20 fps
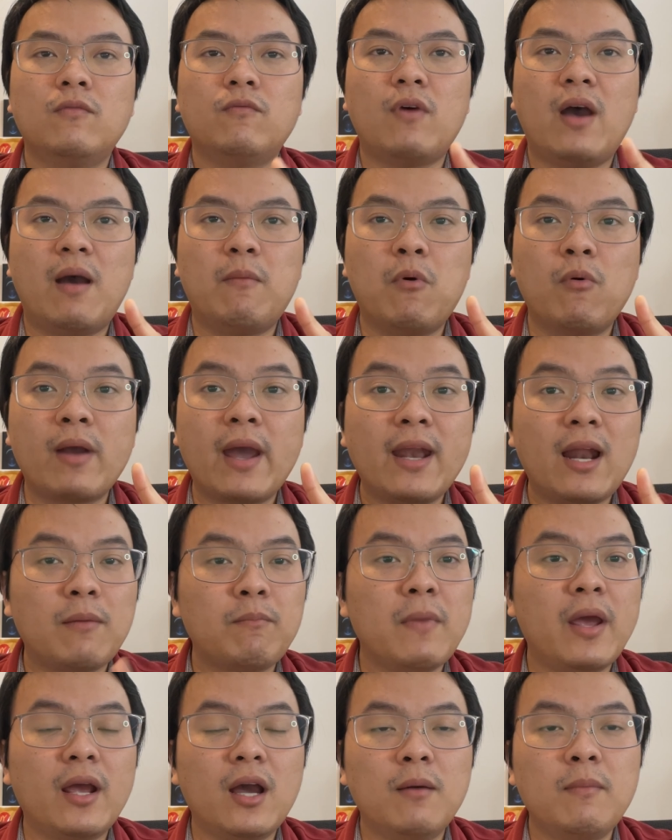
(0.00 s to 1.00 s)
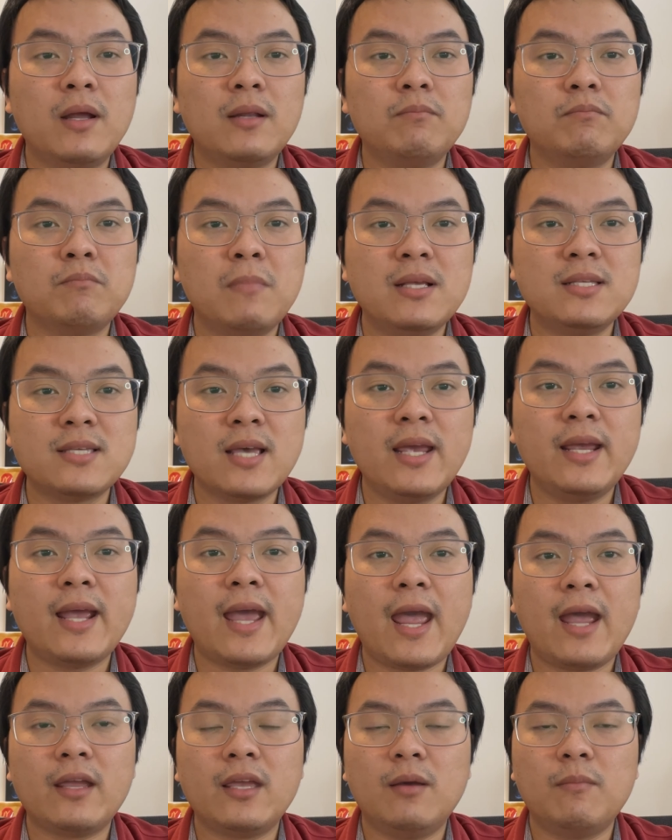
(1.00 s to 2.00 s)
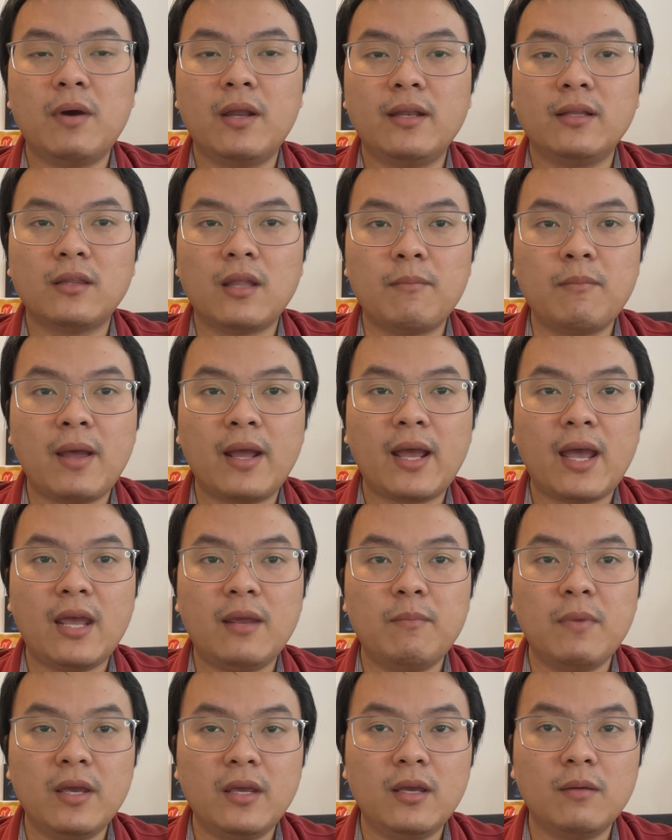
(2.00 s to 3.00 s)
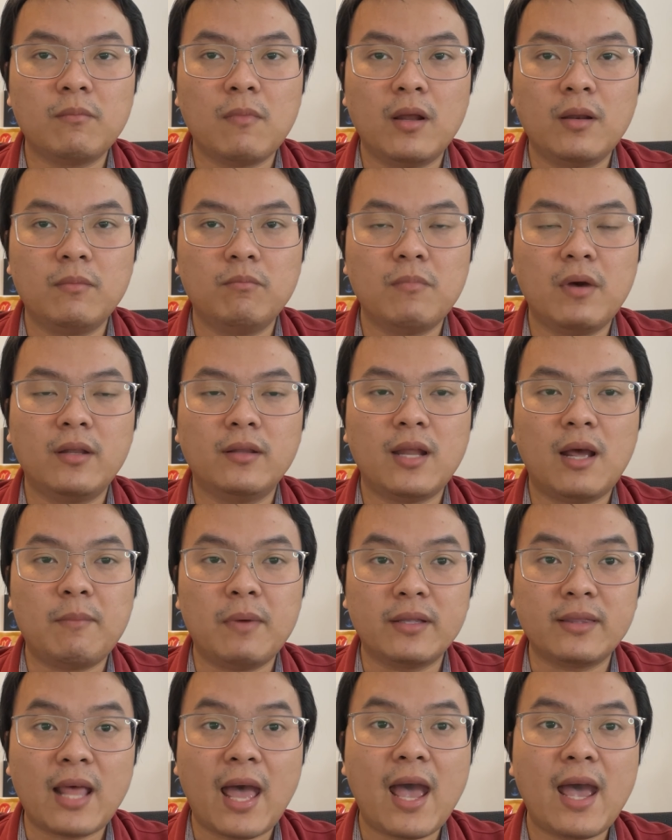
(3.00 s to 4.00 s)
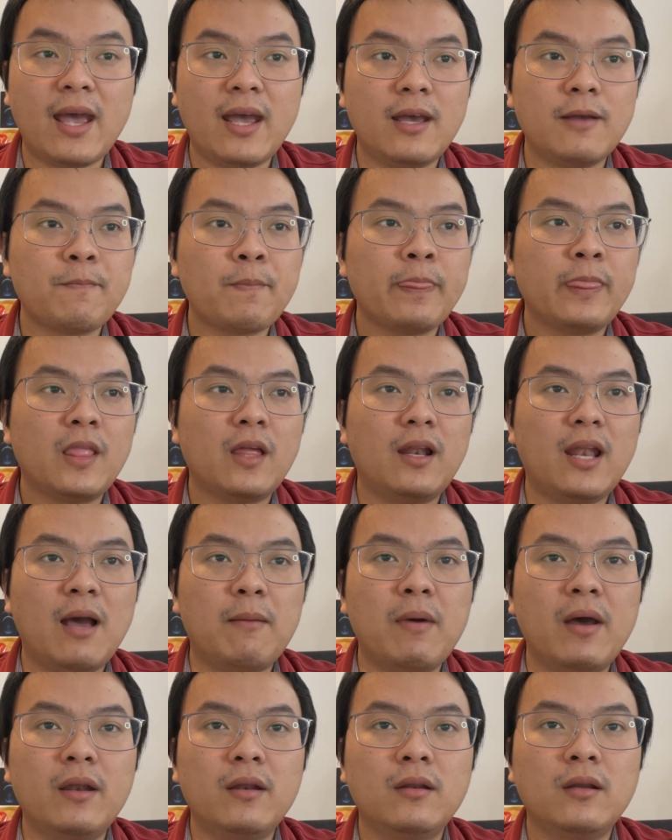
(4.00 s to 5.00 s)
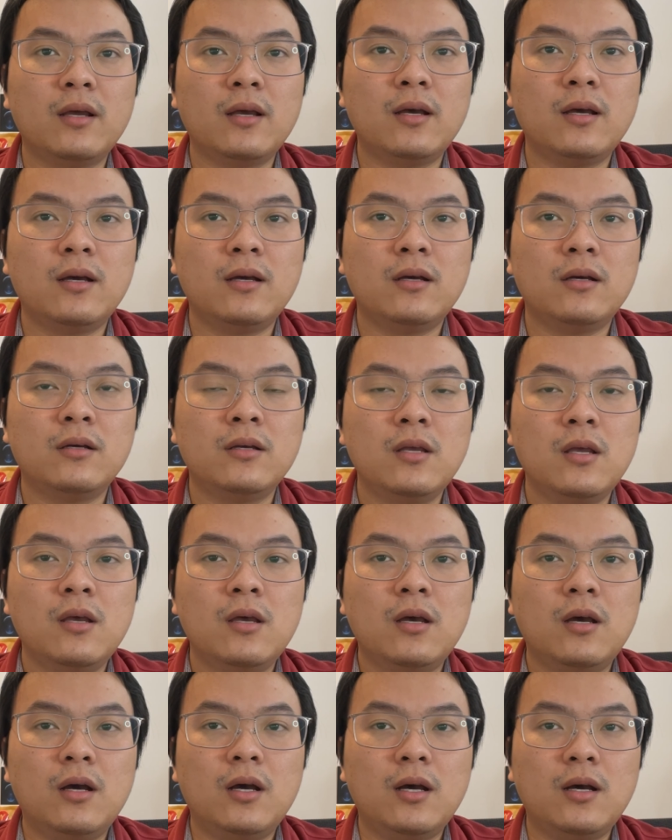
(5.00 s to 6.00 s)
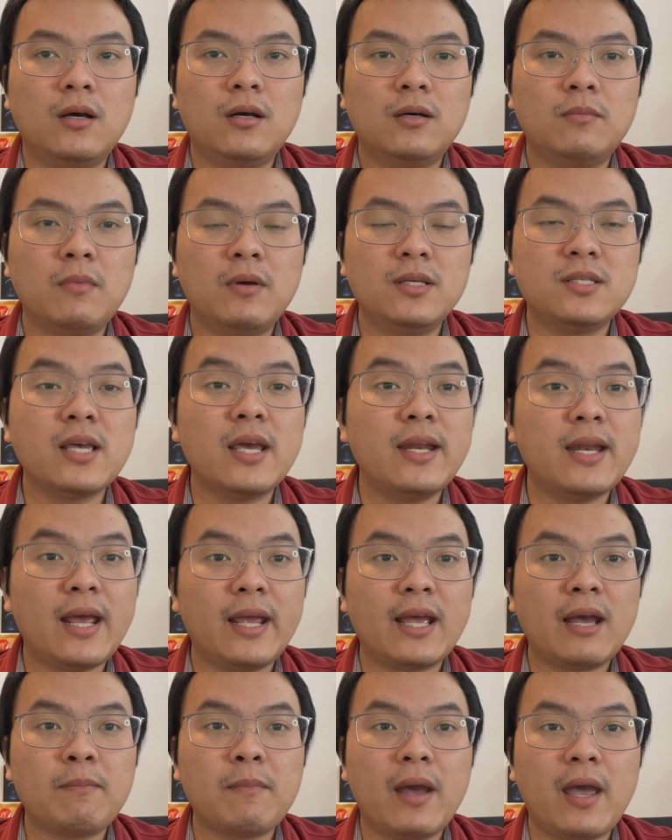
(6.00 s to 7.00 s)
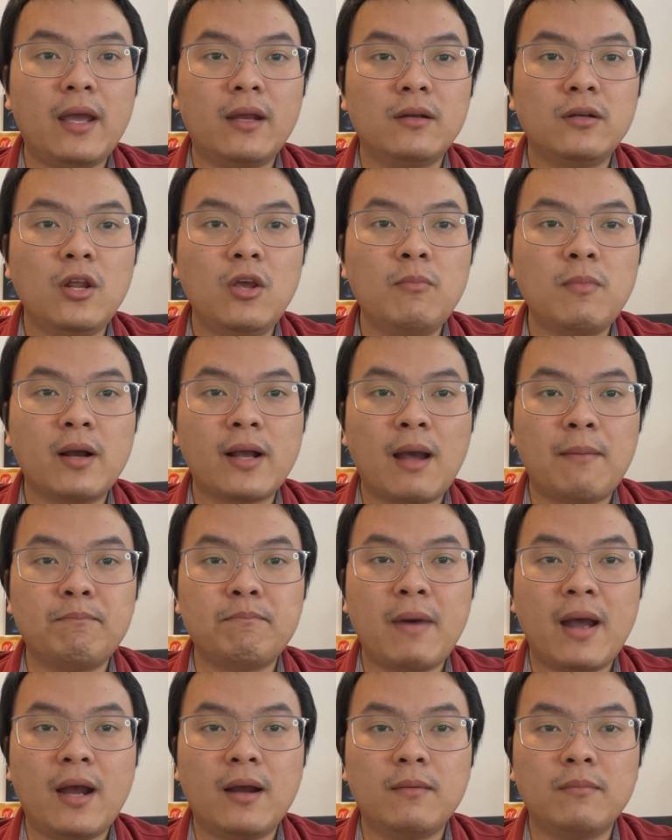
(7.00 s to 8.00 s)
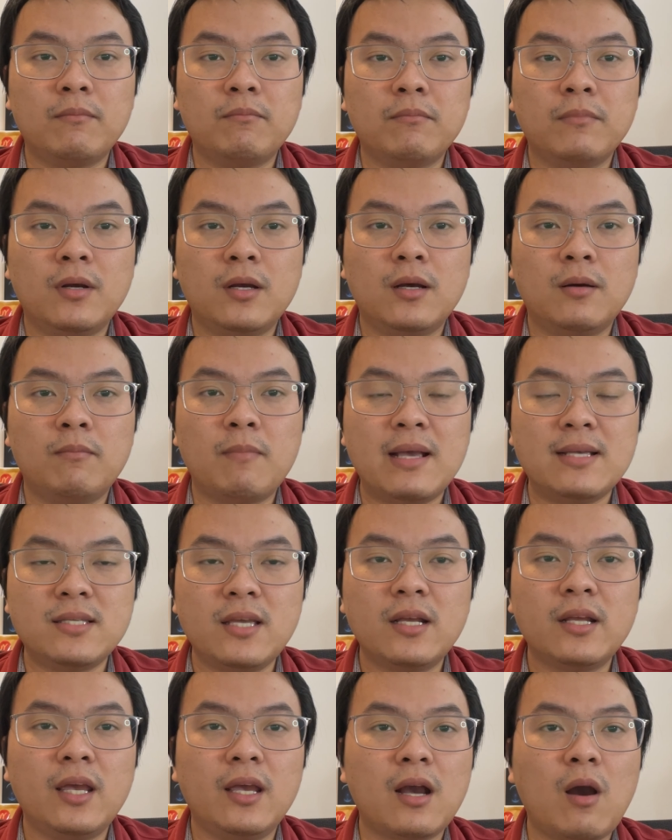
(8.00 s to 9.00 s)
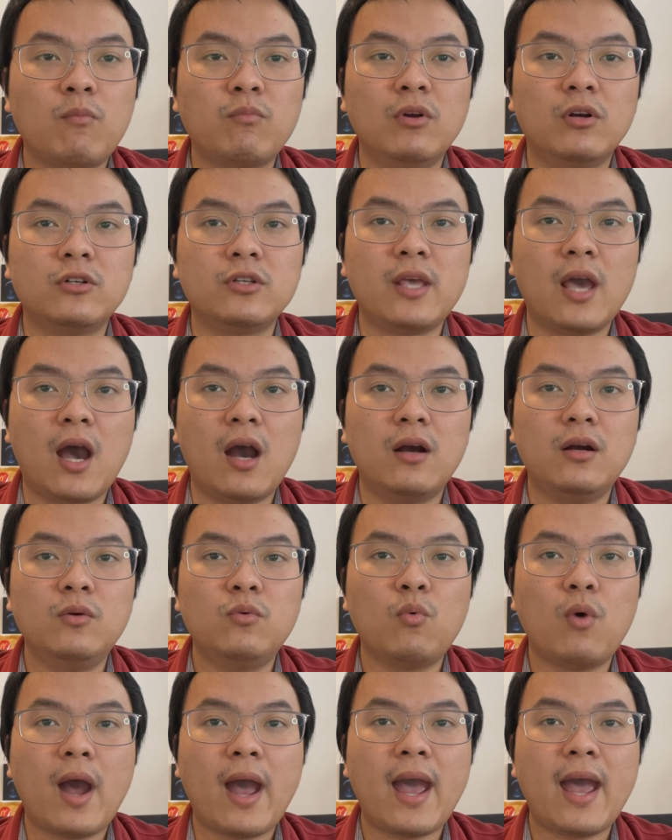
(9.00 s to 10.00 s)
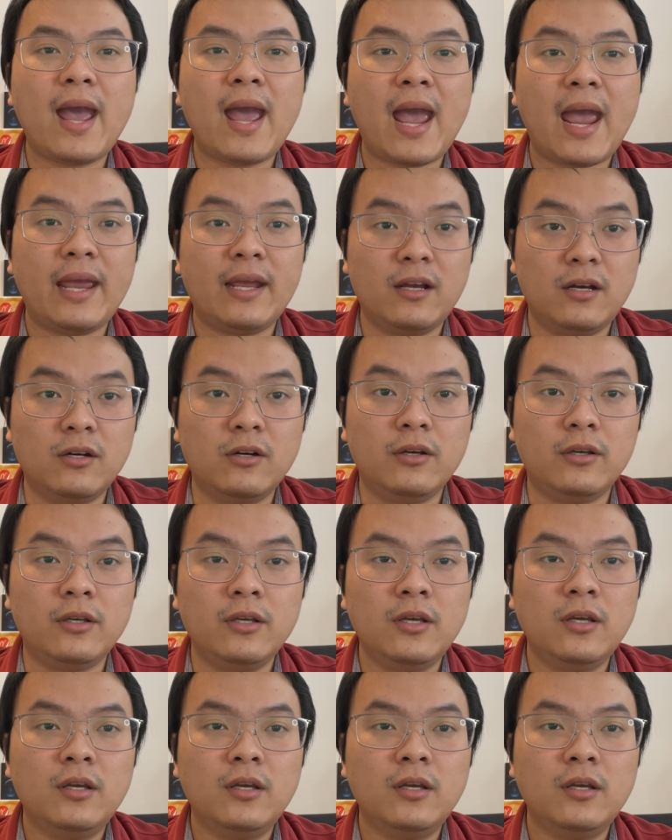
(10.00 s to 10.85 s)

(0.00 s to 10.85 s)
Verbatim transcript: Và một cái đặc biệt ở bên bê xê khác với bên tỉnh bang a bê, bên bên Alberta là bên uh, uh, bê xê này các bạn, nếu mà cầm bằng uh, basic thì không được chở quá hai người